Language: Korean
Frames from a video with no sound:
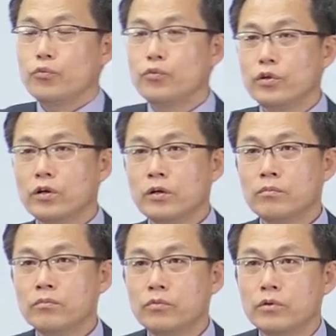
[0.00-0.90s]

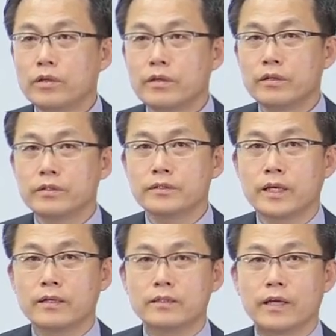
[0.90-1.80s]
위험물
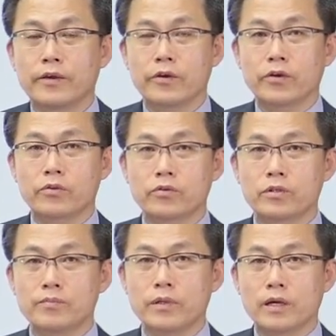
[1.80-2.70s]
기능사는 자격이
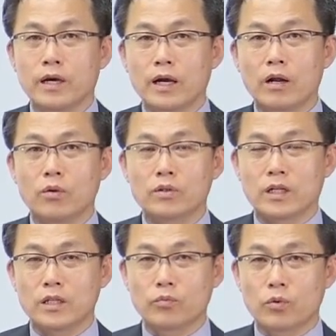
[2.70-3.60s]
어떻습니까? 라고
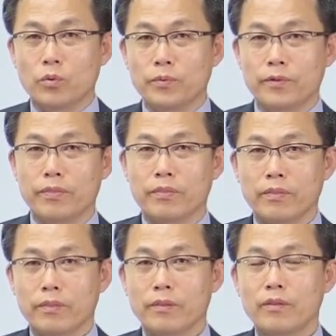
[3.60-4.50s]
저한테 물어보면
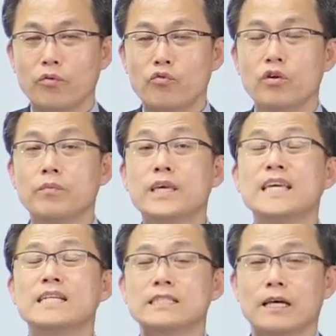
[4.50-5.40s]

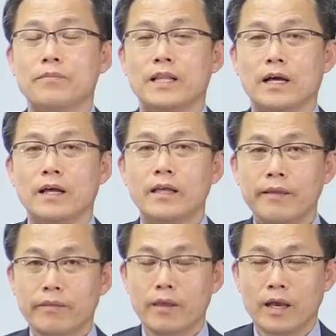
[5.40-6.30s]
기능사입니다.
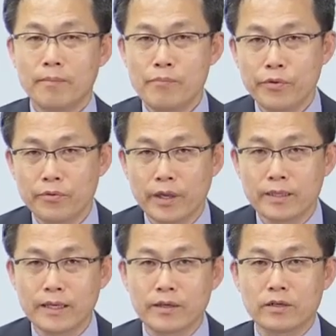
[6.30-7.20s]

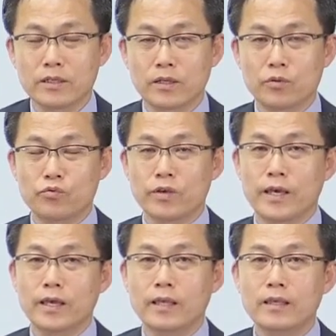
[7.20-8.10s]
대한민국의 자격제도
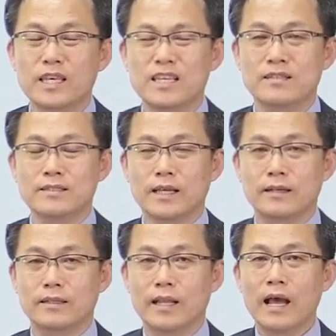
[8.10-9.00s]
중에
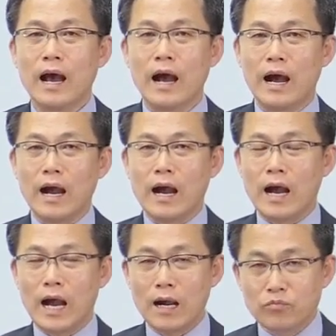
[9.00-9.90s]
기능사는
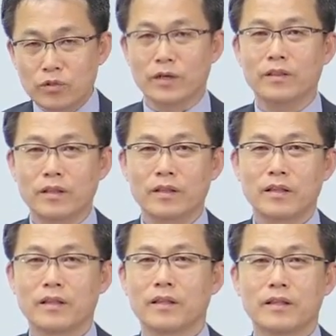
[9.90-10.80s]
아무런
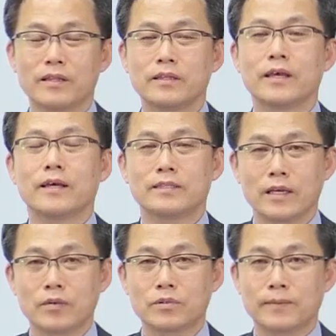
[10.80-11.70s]

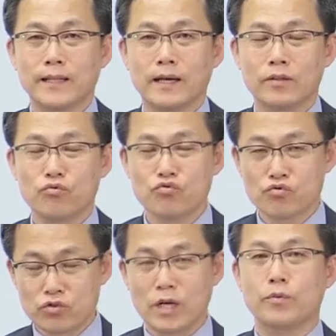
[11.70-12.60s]
제한사항이 없습니다.
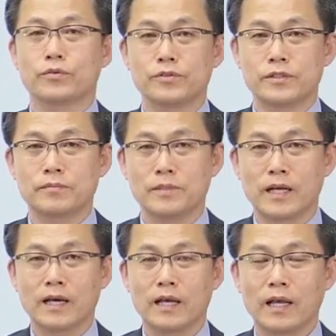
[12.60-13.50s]
누구나 볼 수
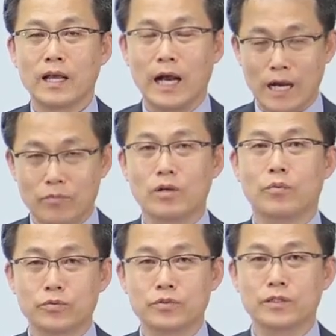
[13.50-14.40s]
있습니다.
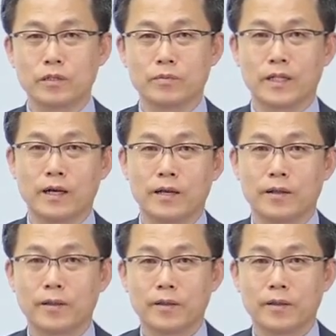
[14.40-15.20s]
아무나 볼 수 있는 겁니다.